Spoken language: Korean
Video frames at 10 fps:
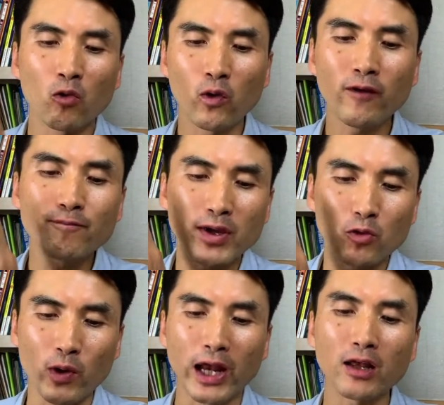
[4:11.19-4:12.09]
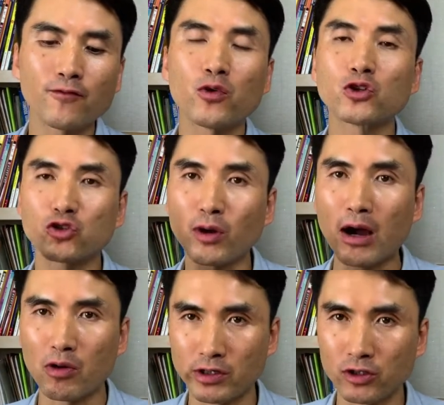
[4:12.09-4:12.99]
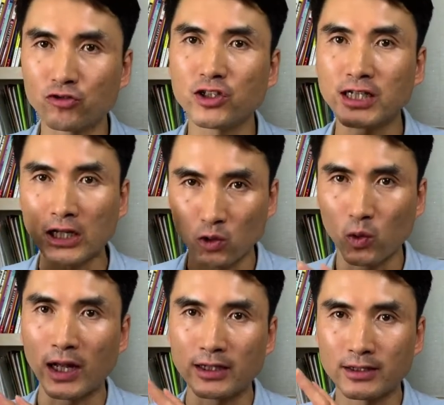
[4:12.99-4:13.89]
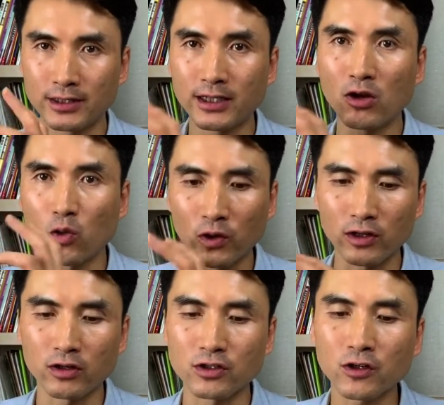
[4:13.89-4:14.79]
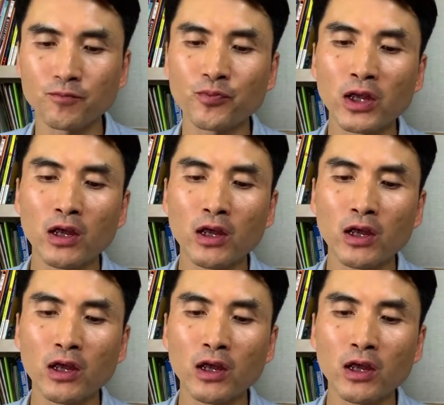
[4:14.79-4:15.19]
We've been waiting for two hours. 두 시간 동안 기다려오고 있는 거죠.